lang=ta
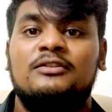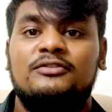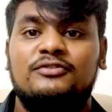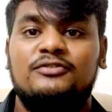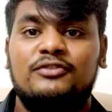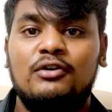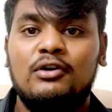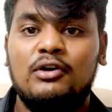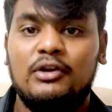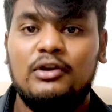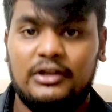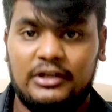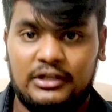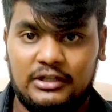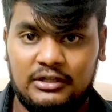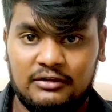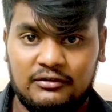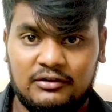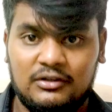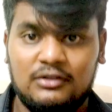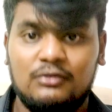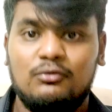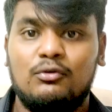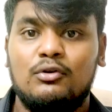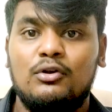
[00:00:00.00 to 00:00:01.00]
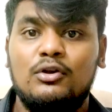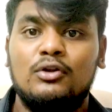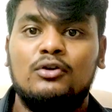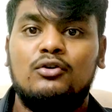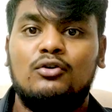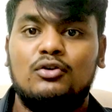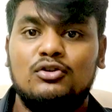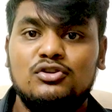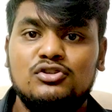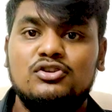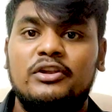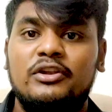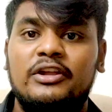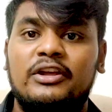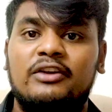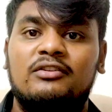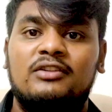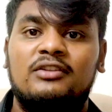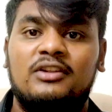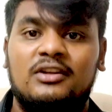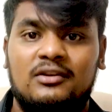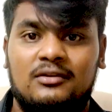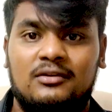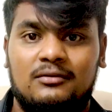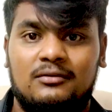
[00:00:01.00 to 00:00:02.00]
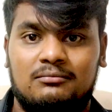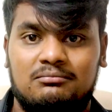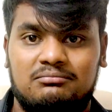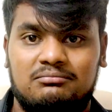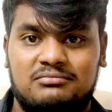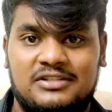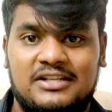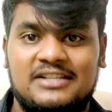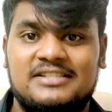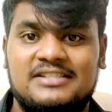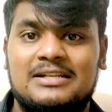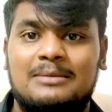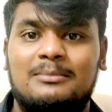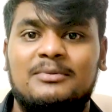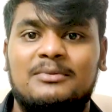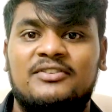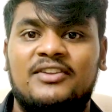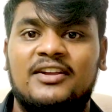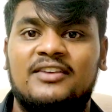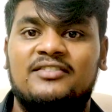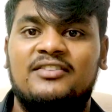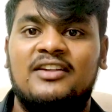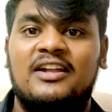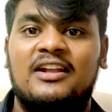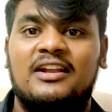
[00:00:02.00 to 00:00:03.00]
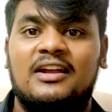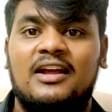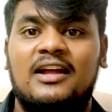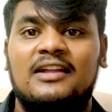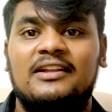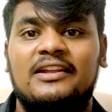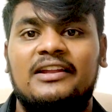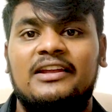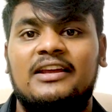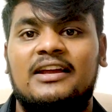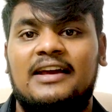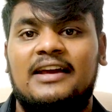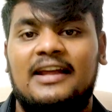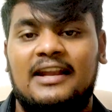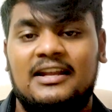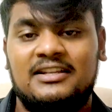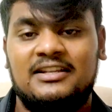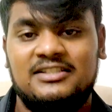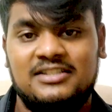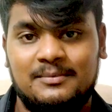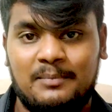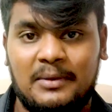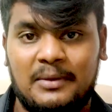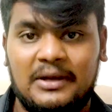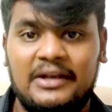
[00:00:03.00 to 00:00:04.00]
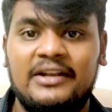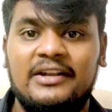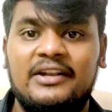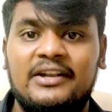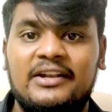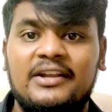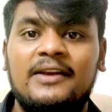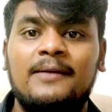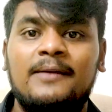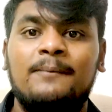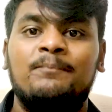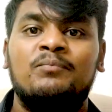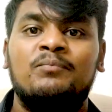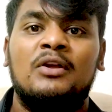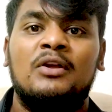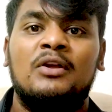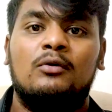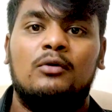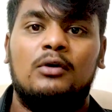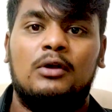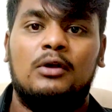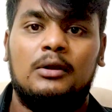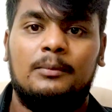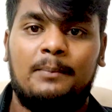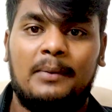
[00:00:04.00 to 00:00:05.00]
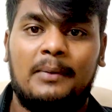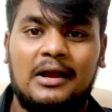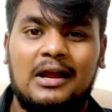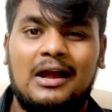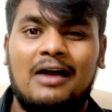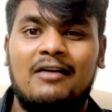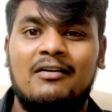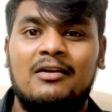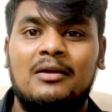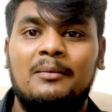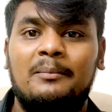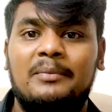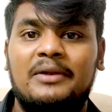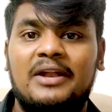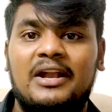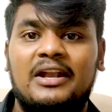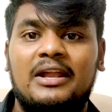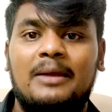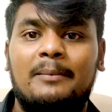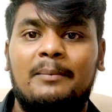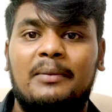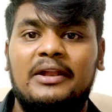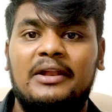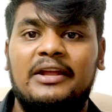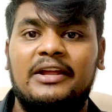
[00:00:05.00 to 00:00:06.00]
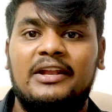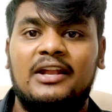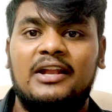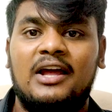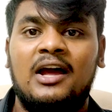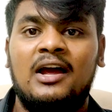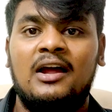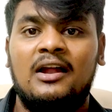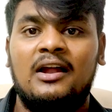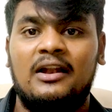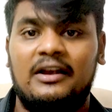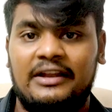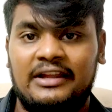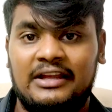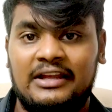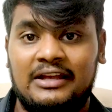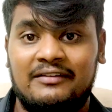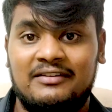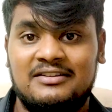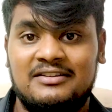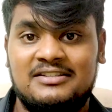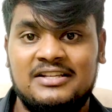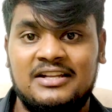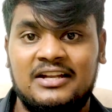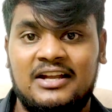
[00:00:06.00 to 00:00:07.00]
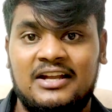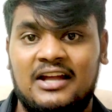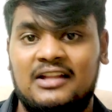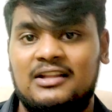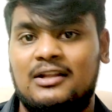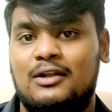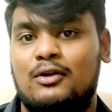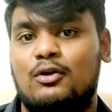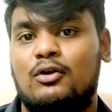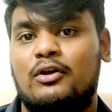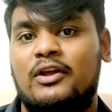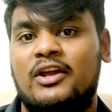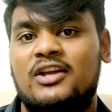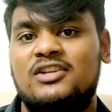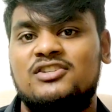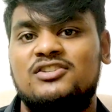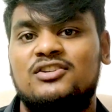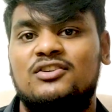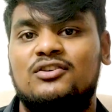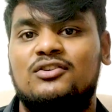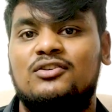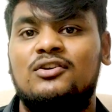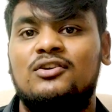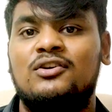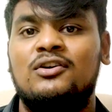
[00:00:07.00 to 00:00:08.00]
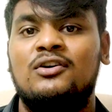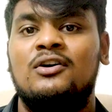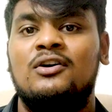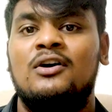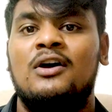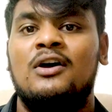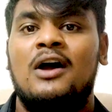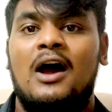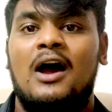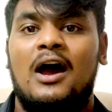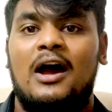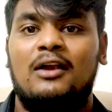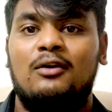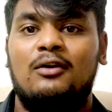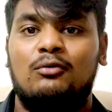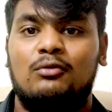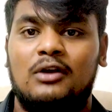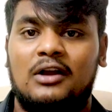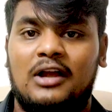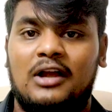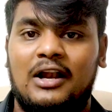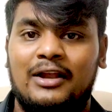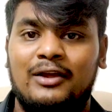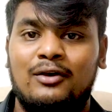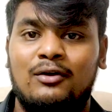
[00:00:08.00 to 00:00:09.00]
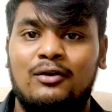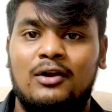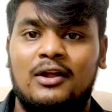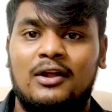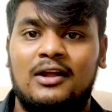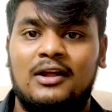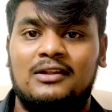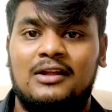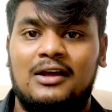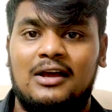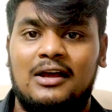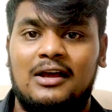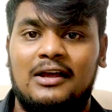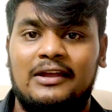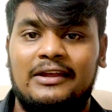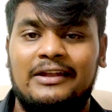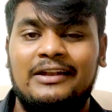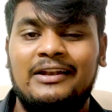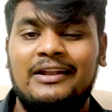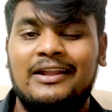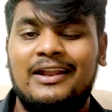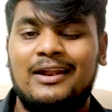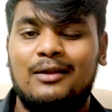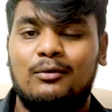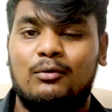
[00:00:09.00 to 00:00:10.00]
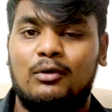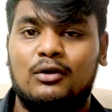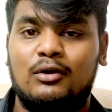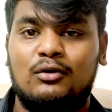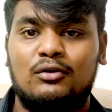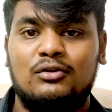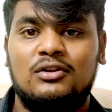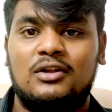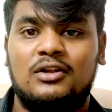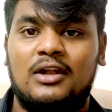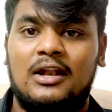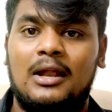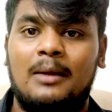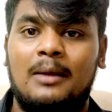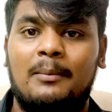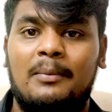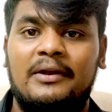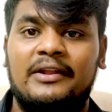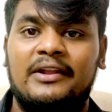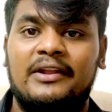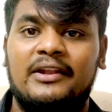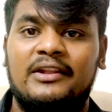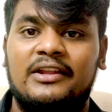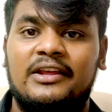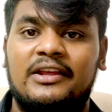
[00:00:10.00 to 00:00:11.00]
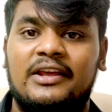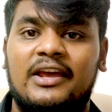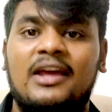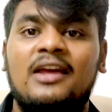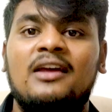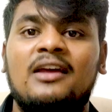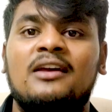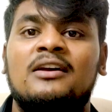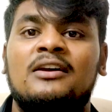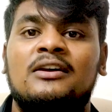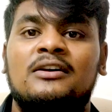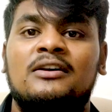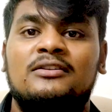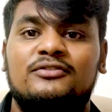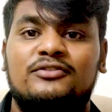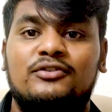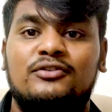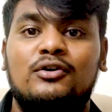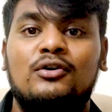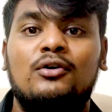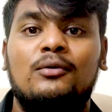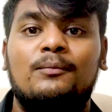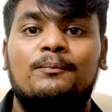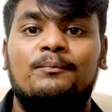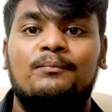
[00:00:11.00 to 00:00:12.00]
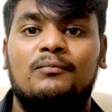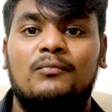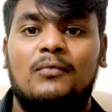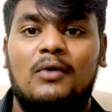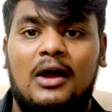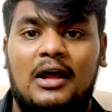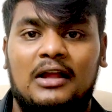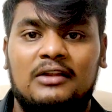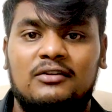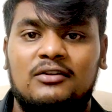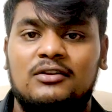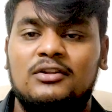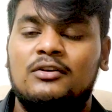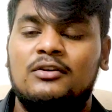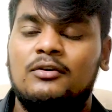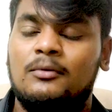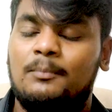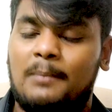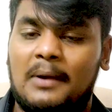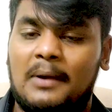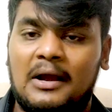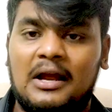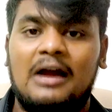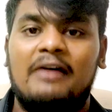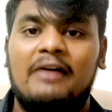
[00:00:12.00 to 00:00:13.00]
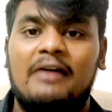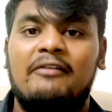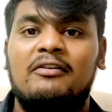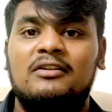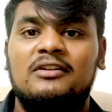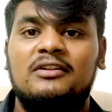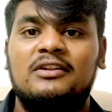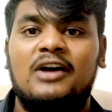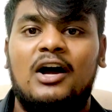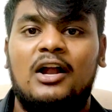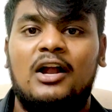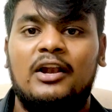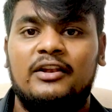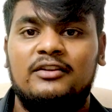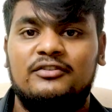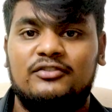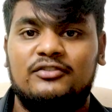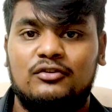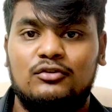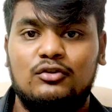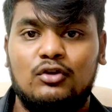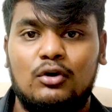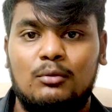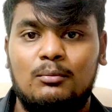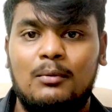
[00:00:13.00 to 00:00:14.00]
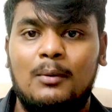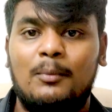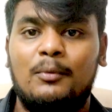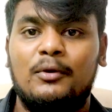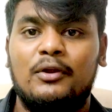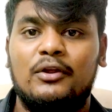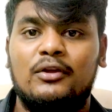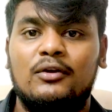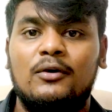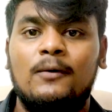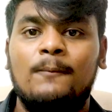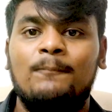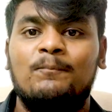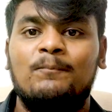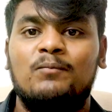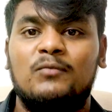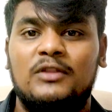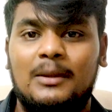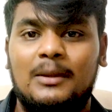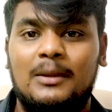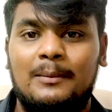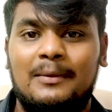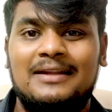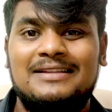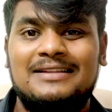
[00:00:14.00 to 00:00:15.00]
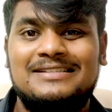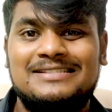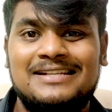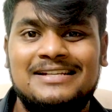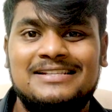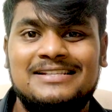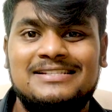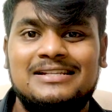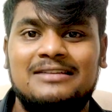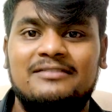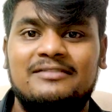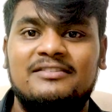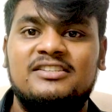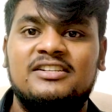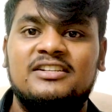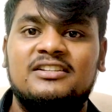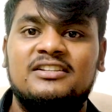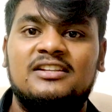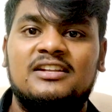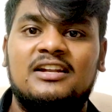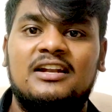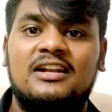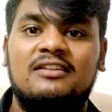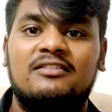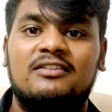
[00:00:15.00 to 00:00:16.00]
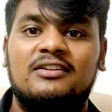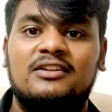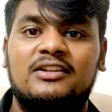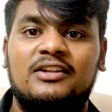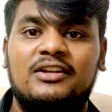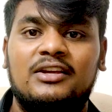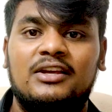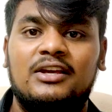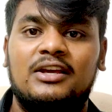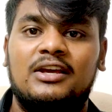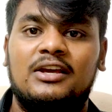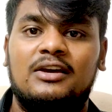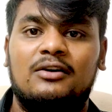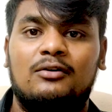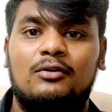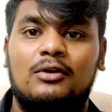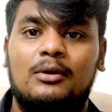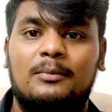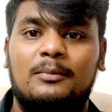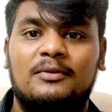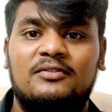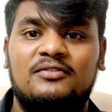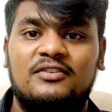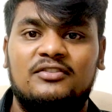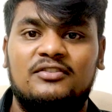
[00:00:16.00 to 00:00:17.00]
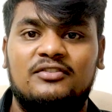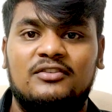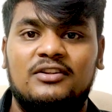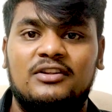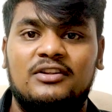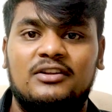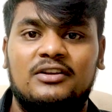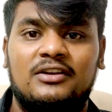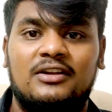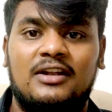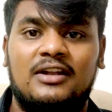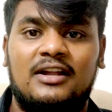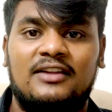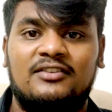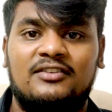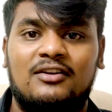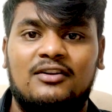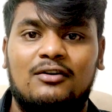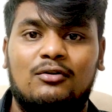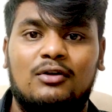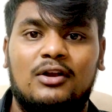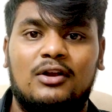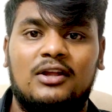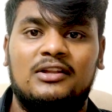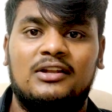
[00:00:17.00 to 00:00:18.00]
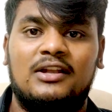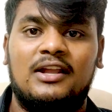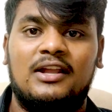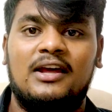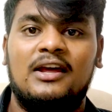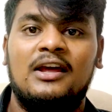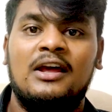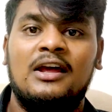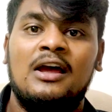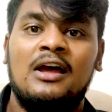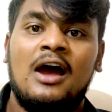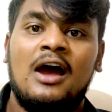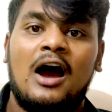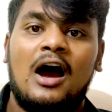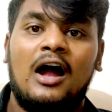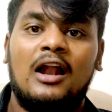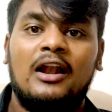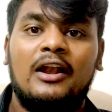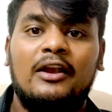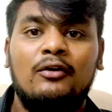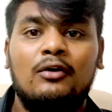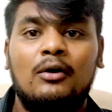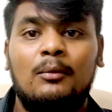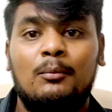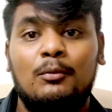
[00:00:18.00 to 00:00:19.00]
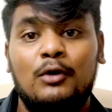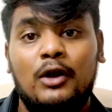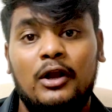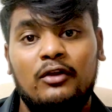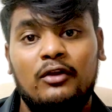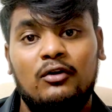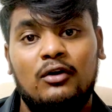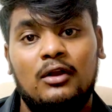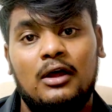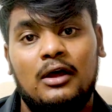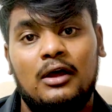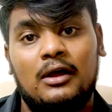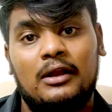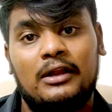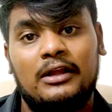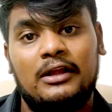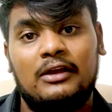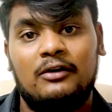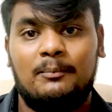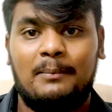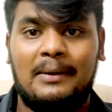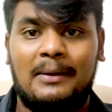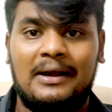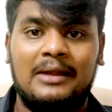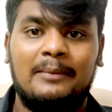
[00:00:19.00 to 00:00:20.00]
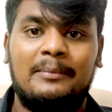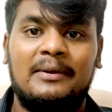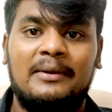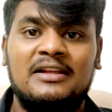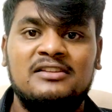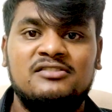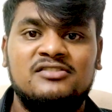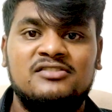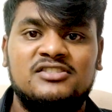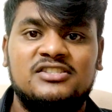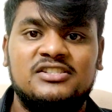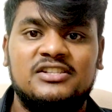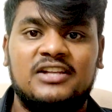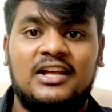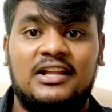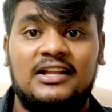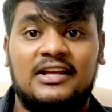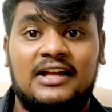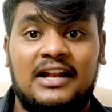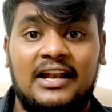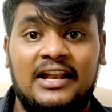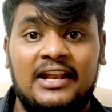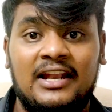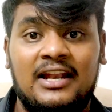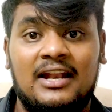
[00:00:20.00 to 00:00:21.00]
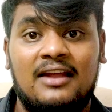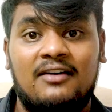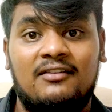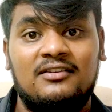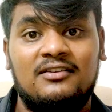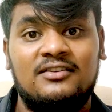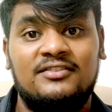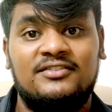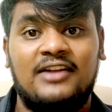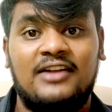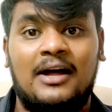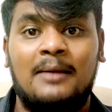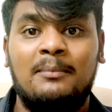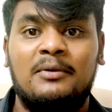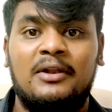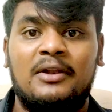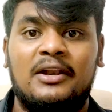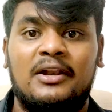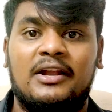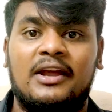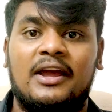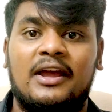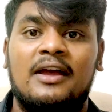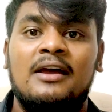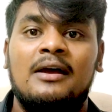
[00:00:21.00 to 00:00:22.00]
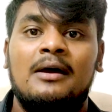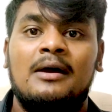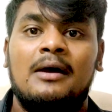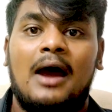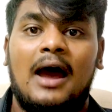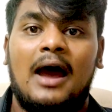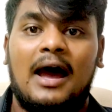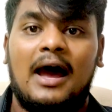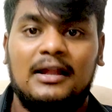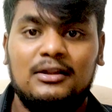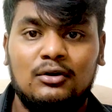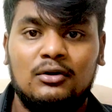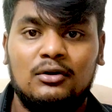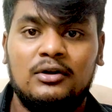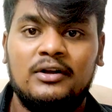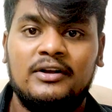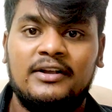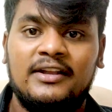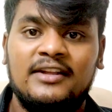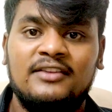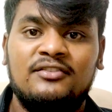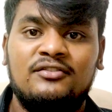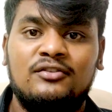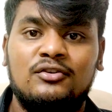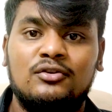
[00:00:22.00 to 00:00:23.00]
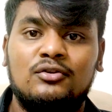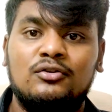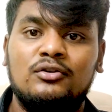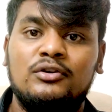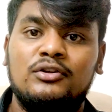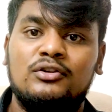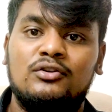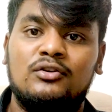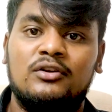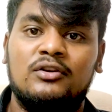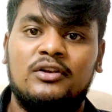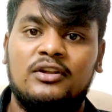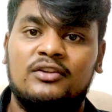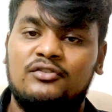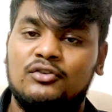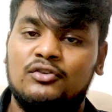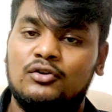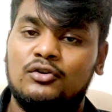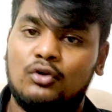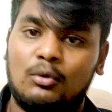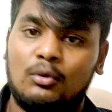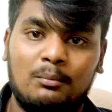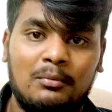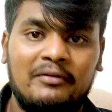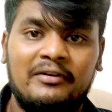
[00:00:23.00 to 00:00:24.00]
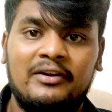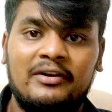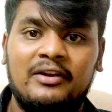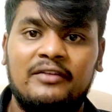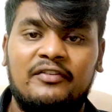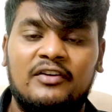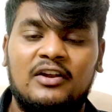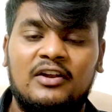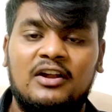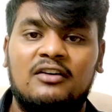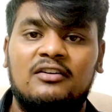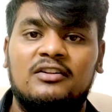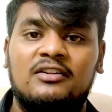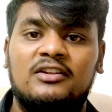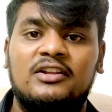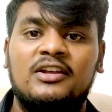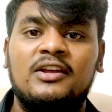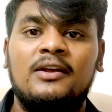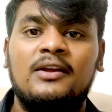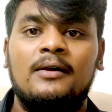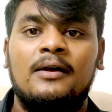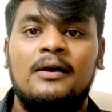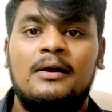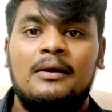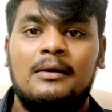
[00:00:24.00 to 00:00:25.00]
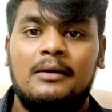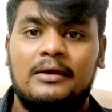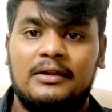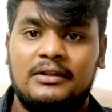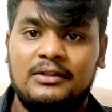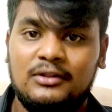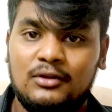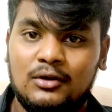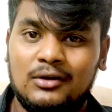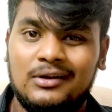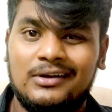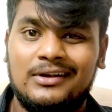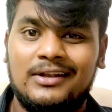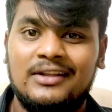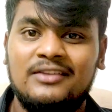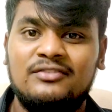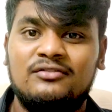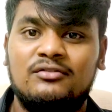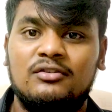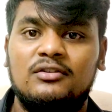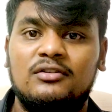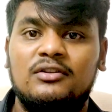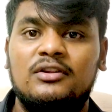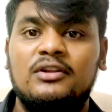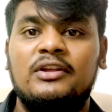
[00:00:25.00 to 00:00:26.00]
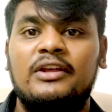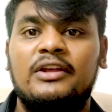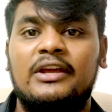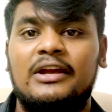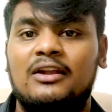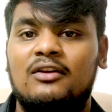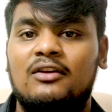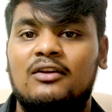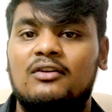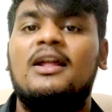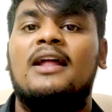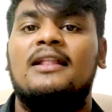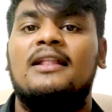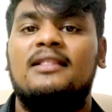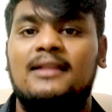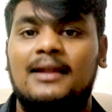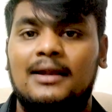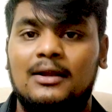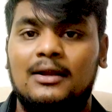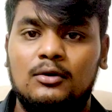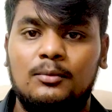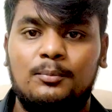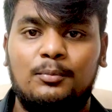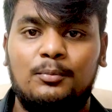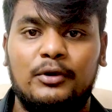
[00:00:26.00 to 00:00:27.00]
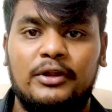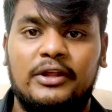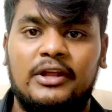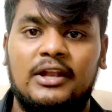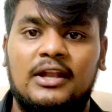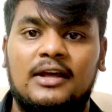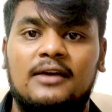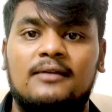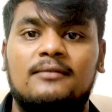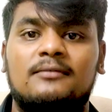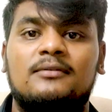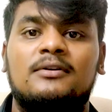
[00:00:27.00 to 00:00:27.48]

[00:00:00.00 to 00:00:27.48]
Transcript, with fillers: ஸோ இதை வந்து ஒன்று கொஞ்சம் நீங்கள் வந்து சின்ன சின்ன மிஸ்டேக்ஸாக இருக்குது அதை நீங்கள் கரெக்ஷன் பண்ணிவிட்டு ஒரு பக்காவான பிரியாணியாக பண்ணீங்கன்னா நீங்கள் வச்சிருக்க அந்த லொக்கேஷனுக்கும் அண்ட் உங்கள் கடையோட அந்த இன்டீரியர் ஒர்க் கொஞ்சம் நல்லா பண்ணியிருந்தீங்க ஸோ அது வந்து பக்காவாக வந்து ஆடியன்ஸ்க்கு வந்து ரொம்ப பிடிக்கும் இந்த மாதிரி சின்ன சின்ன விஷயத்தினால வந்து ஒரு பிஸ்னஸ் வந்து லாஸ் ஆகக்கூடாதுல்ல ஆல்ரெடி உங்கள் முன்னாடியோட நீங்கள் பழைய பிரான்ச் வச்சுருந்தீங்க அந்த கடையில் நான் வந்து சாப்பிட்ருக்கேன் அதோட டேஸ்ட்டுக்கும் இதோட டேஸ்ட்டுக்கும் ரொம்பவே டிஃபர் ஆகுது இதோட டேஸ்ட் வந்து எங்களுக்கு வந்து அந்த அளவுக்கு பிடிக்கல